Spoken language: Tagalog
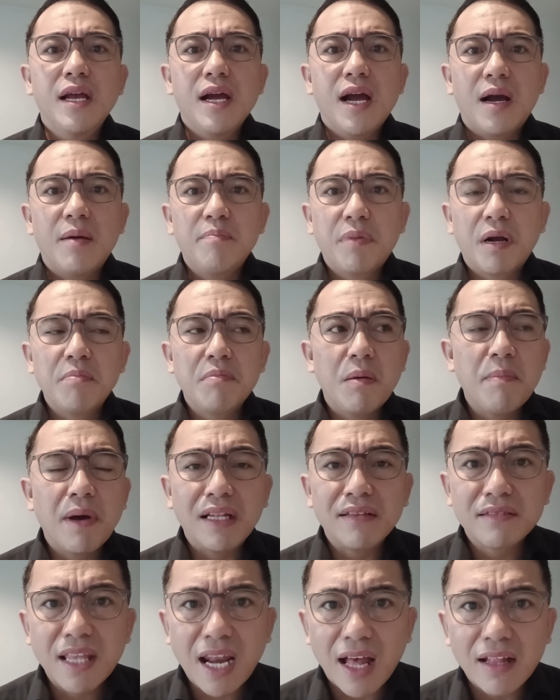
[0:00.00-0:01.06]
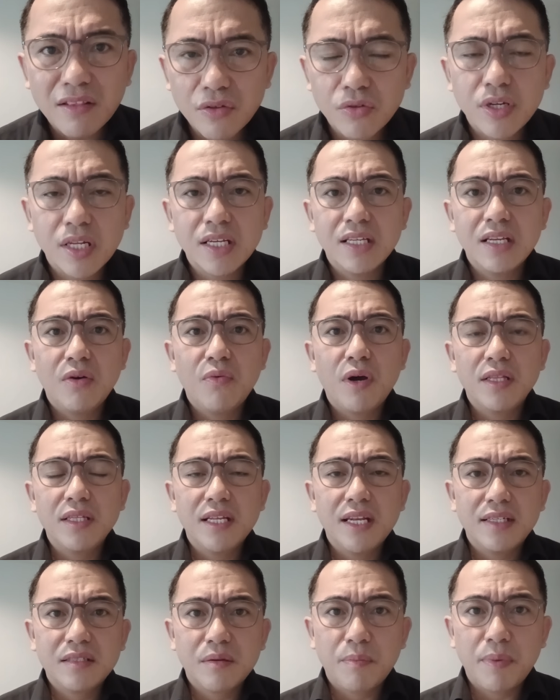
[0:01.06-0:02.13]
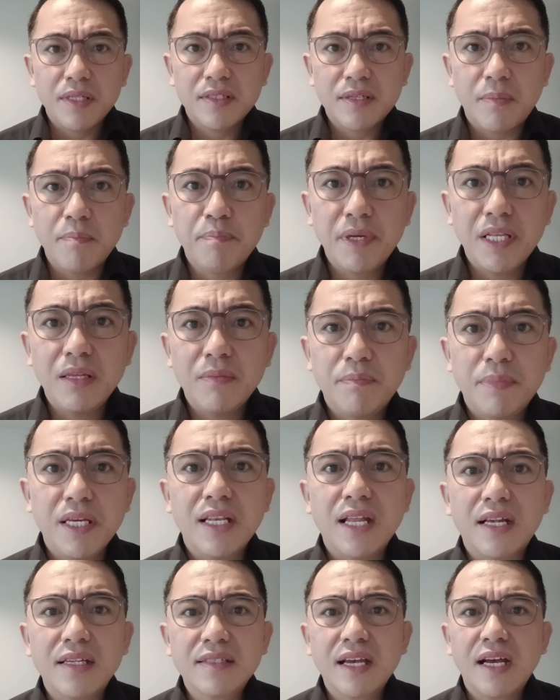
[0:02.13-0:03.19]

ang pagmamaltrato na ginawa nila sa bansang Pilipinas.